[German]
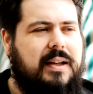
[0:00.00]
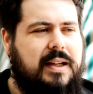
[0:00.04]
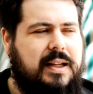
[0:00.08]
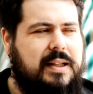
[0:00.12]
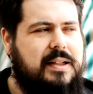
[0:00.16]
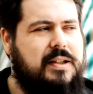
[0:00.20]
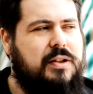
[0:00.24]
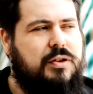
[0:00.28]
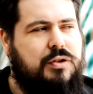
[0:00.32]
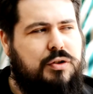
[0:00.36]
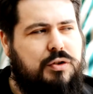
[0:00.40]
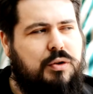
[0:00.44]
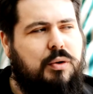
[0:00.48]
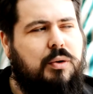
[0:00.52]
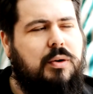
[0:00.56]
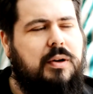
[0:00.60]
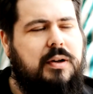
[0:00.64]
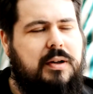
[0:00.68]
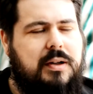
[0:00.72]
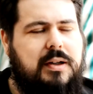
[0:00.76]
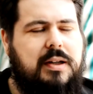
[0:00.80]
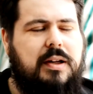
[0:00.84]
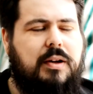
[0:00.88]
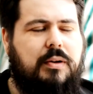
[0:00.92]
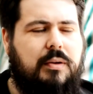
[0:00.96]
Das ist
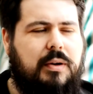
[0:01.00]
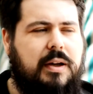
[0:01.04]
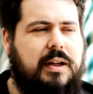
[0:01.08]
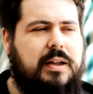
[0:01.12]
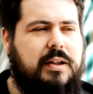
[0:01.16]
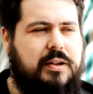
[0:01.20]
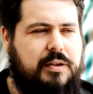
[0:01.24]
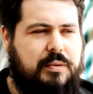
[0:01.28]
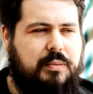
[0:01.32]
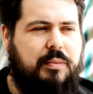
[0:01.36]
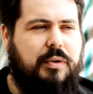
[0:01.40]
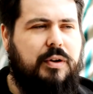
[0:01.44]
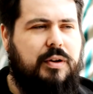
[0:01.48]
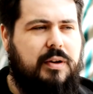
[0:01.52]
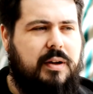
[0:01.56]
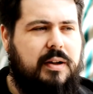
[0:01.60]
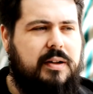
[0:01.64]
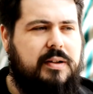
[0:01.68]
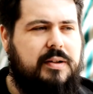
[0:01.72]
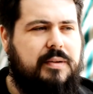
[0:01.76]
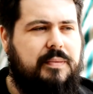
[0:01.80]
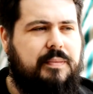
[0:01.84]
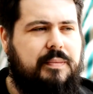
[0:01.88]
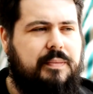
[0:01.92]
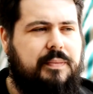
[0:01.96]
schon theoretisch
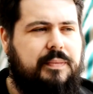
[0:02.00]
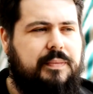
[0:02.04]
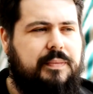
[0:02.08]
möglich.